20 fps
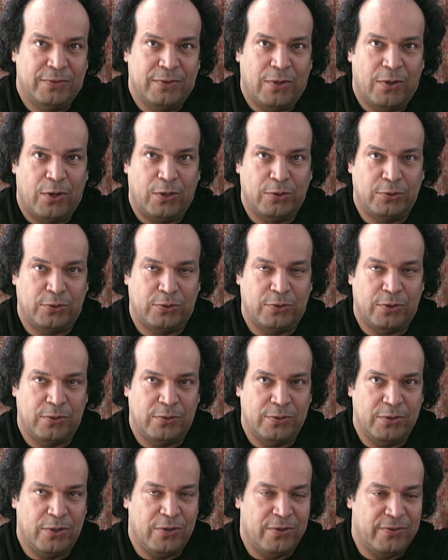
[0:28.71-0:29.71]
otto o
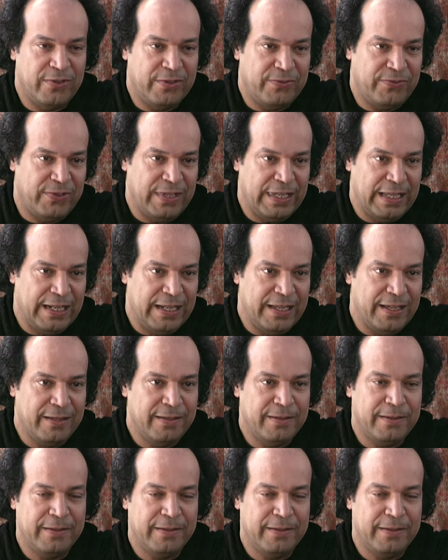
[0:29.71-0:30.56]
nove figli,